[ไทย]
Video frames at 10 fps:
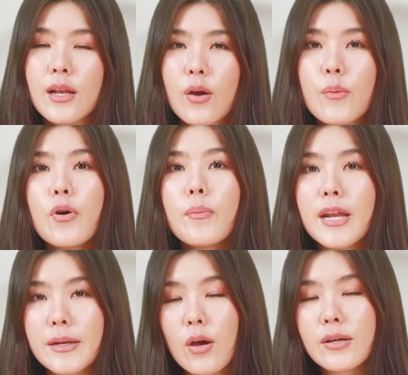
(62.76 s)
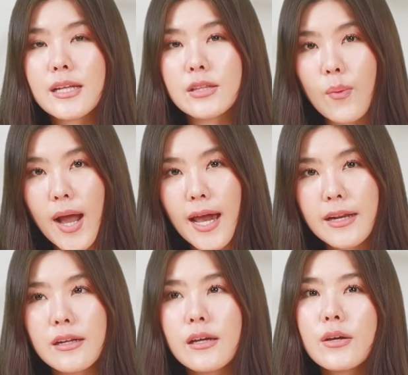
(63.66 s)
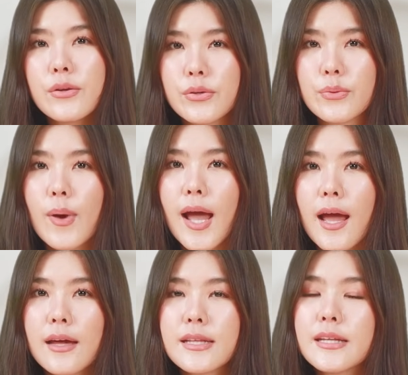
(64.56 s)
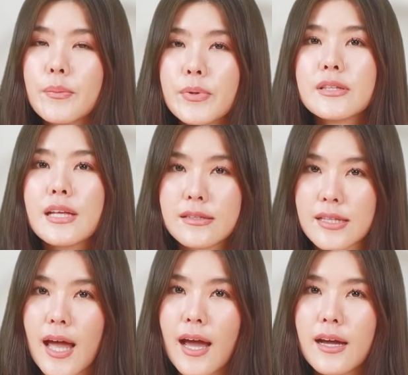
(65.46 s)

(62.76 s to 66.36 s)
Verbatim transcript: แล้วก็พวก เมล็ดดอกทานตะวันหรือว่าธัญพืชต่า